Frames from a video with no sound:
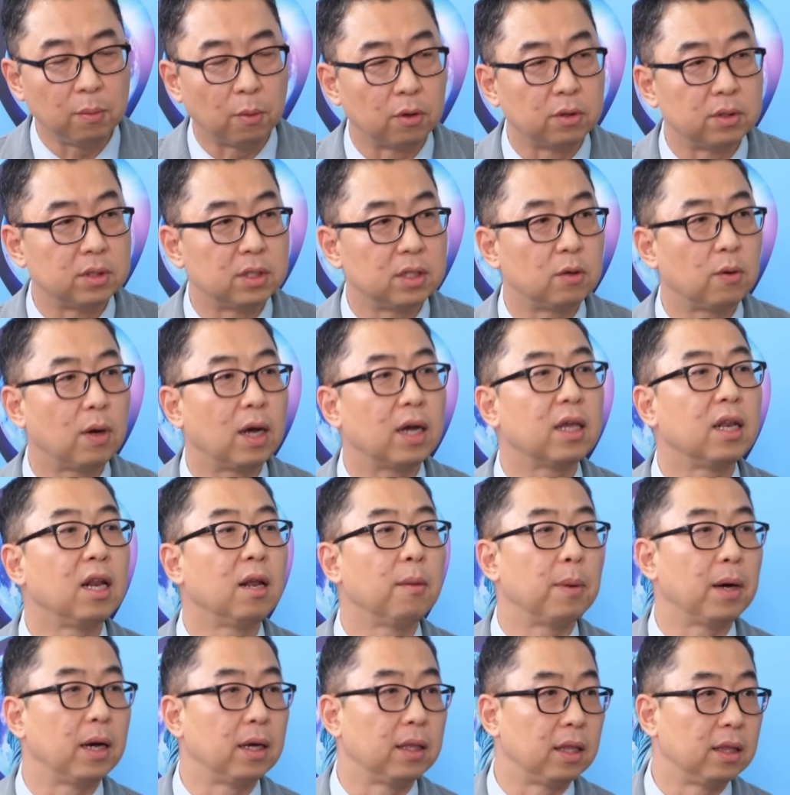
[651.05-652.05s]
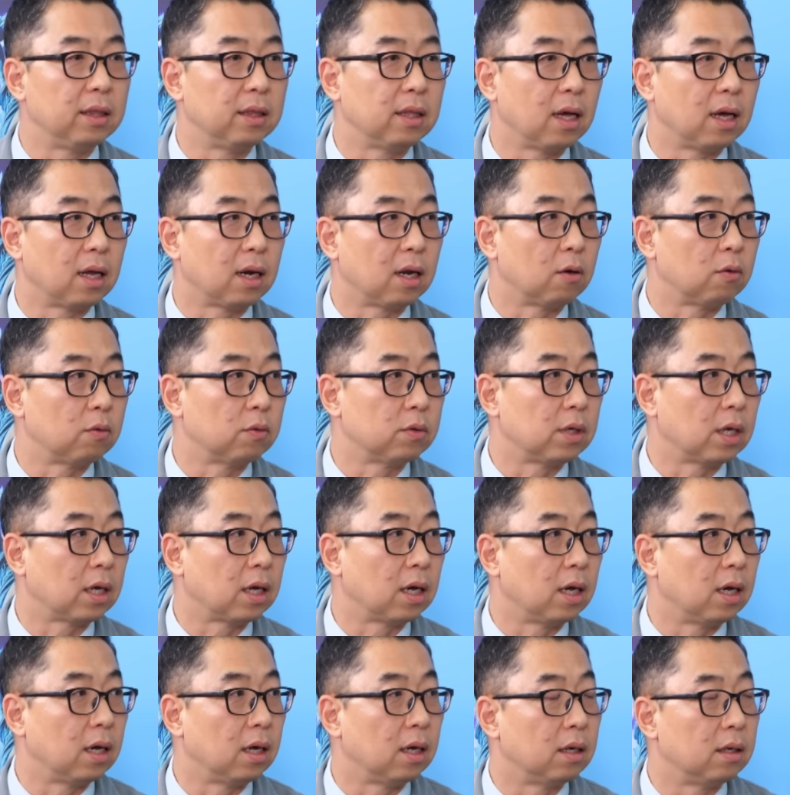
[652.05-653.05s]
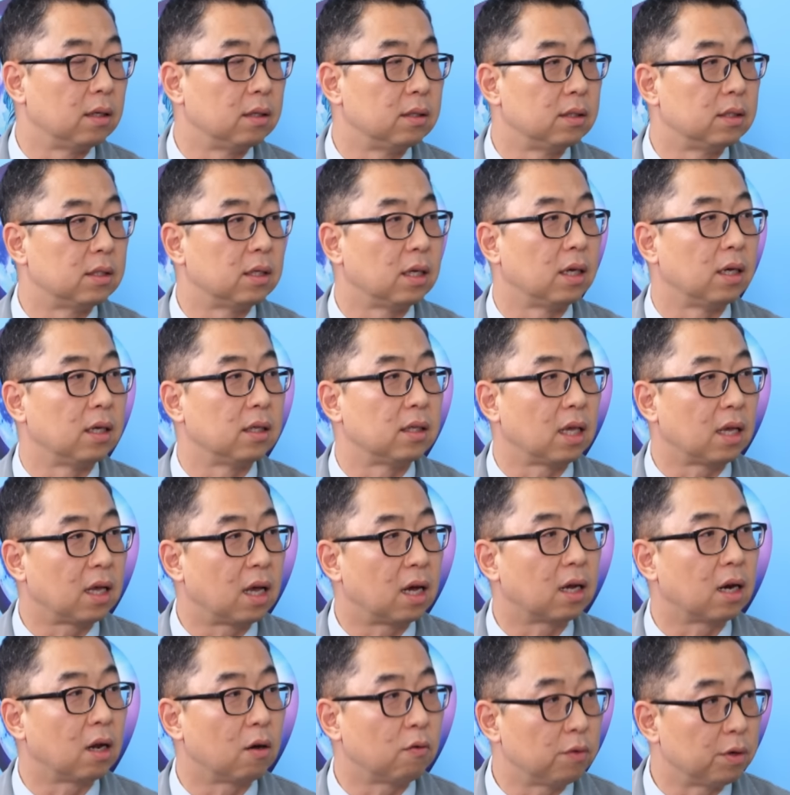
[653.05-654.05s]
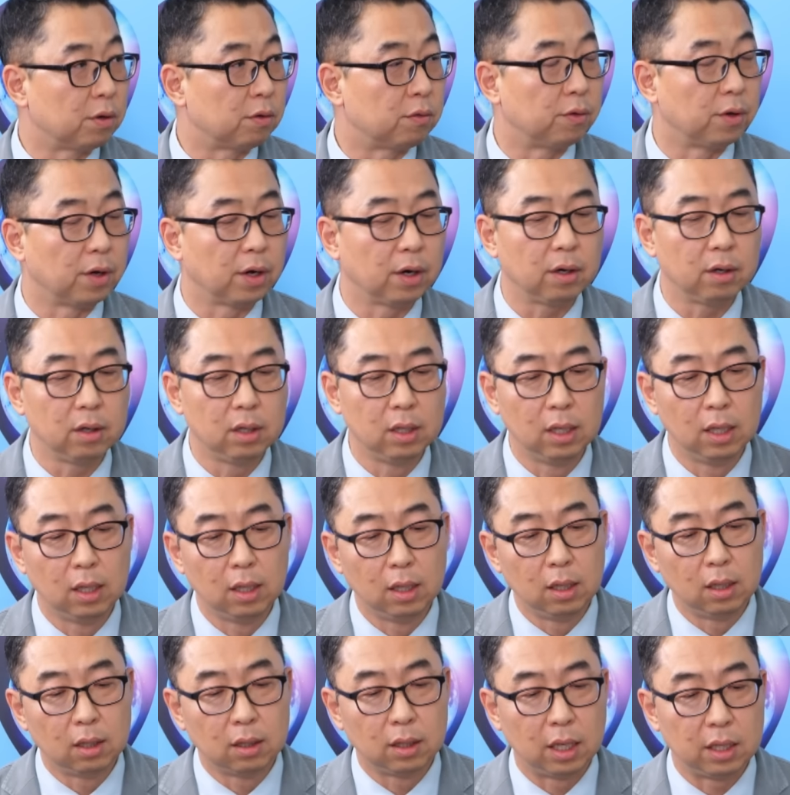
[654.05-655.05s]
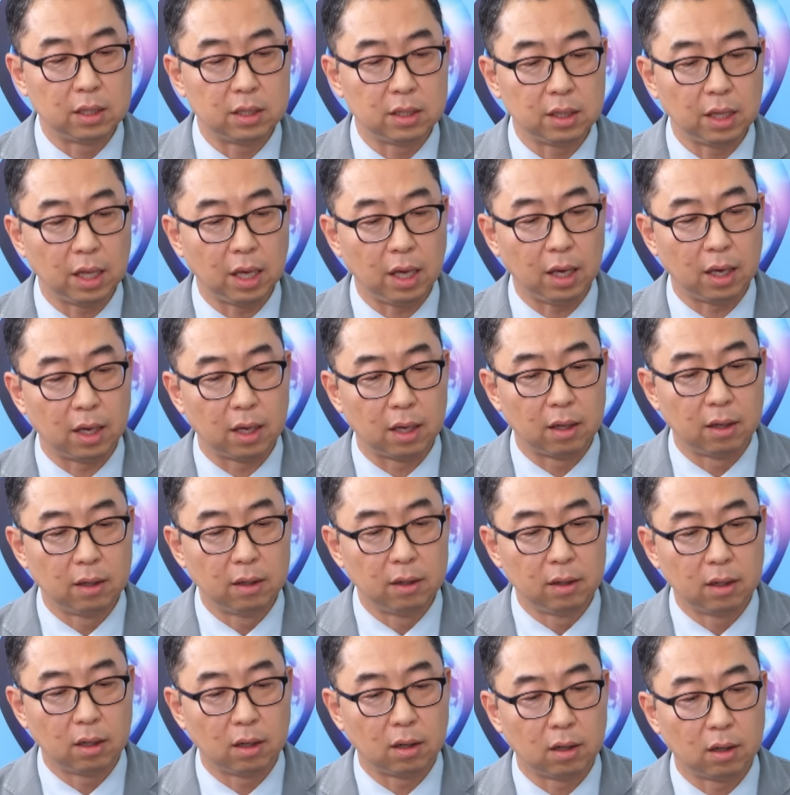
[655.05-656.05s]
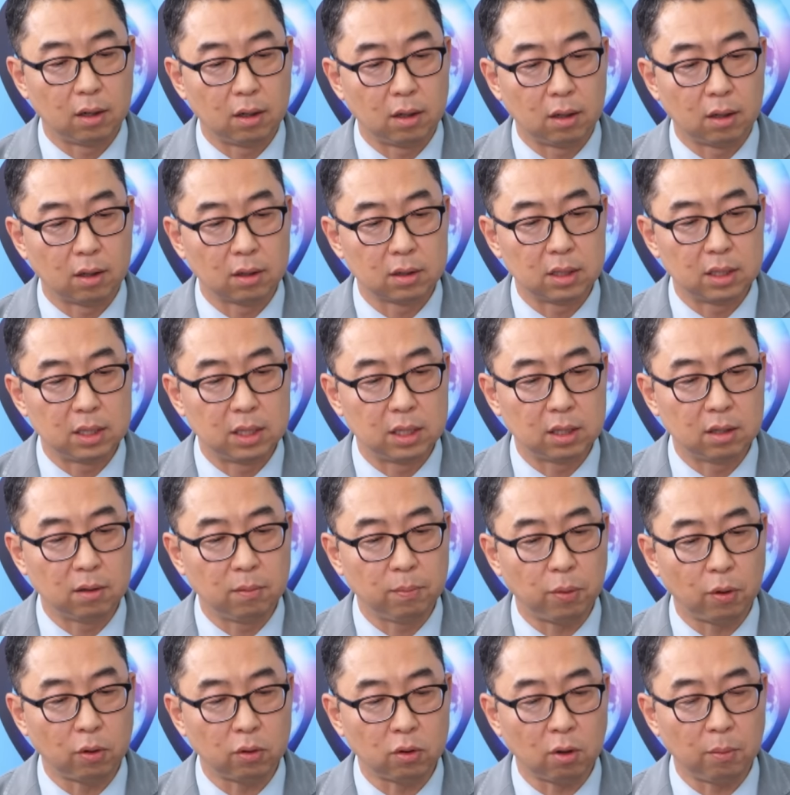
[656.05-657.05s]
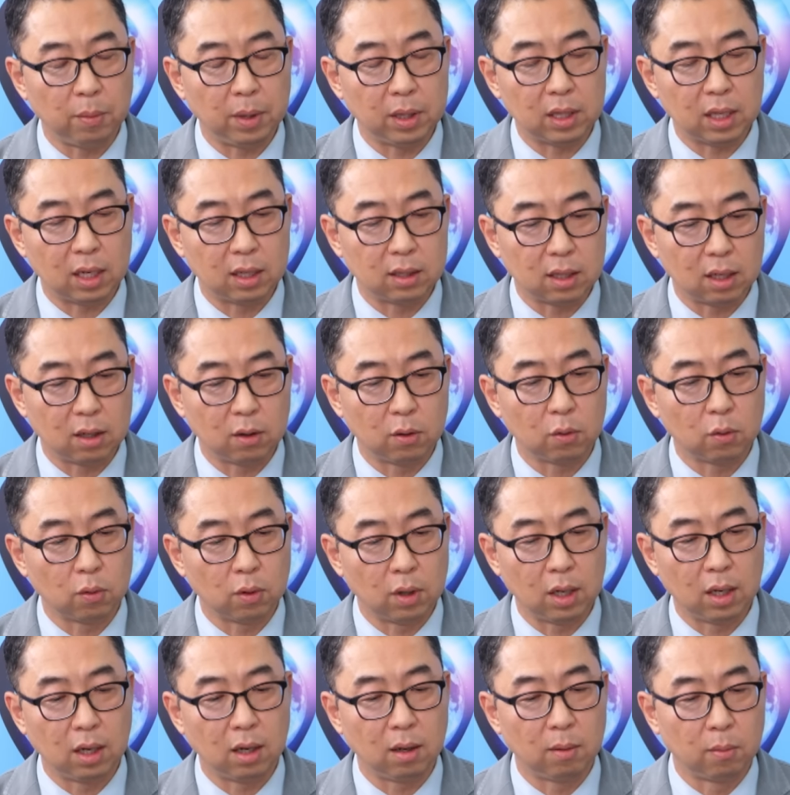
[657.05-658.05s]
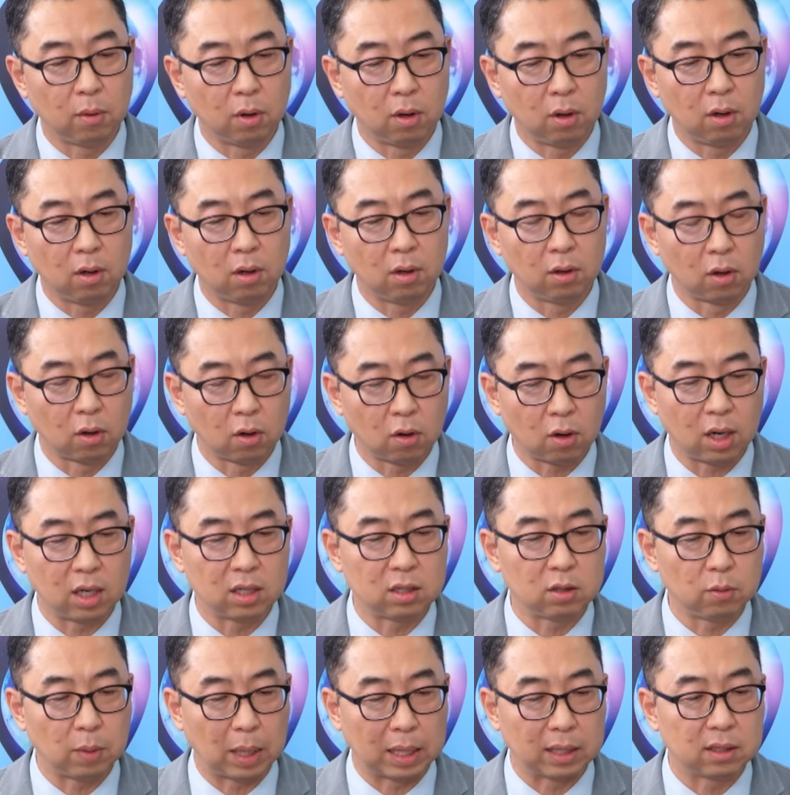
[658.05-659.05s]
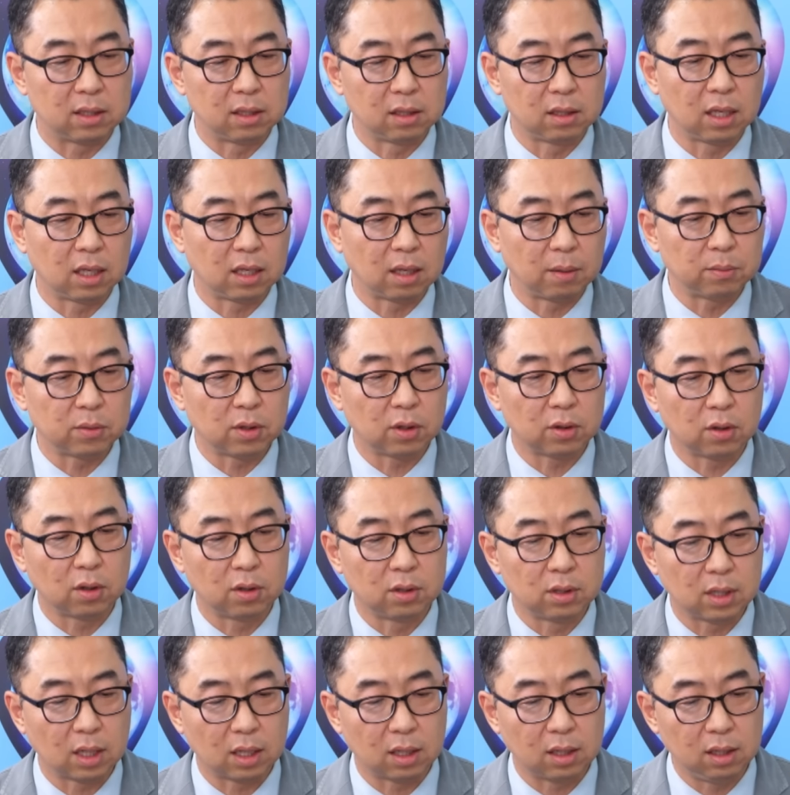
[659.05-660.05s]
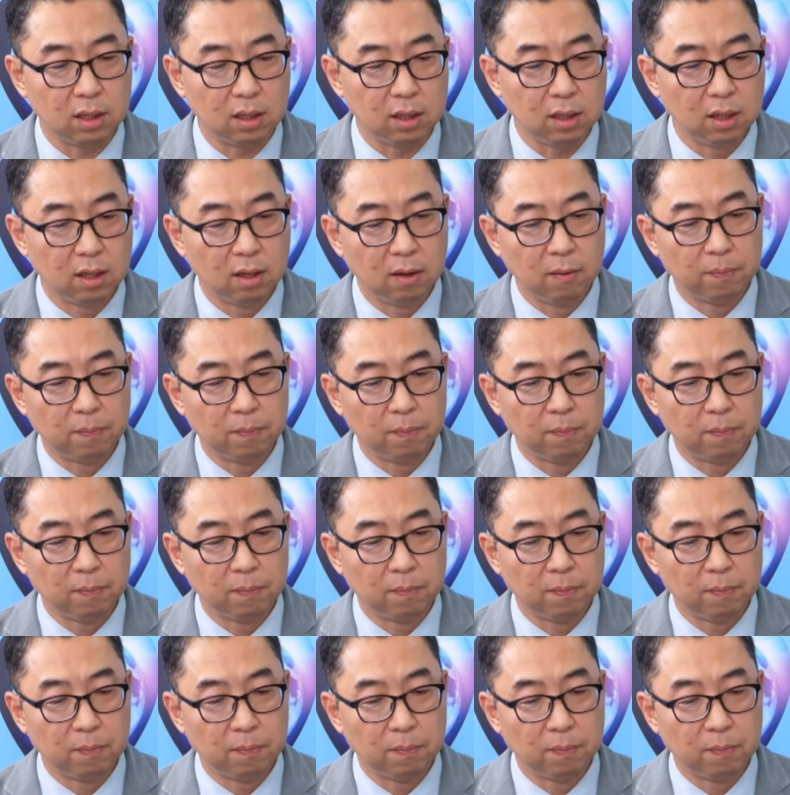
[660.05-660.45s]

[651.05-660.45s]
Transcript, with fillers: 뭔지를 확인해 봐야 된다라고 제가 이제 생각을 하고 있고요. 대신에 어, 지금 펀더멘탈 상으로나 뭐 여러 가지 봤을 때 삼성전자를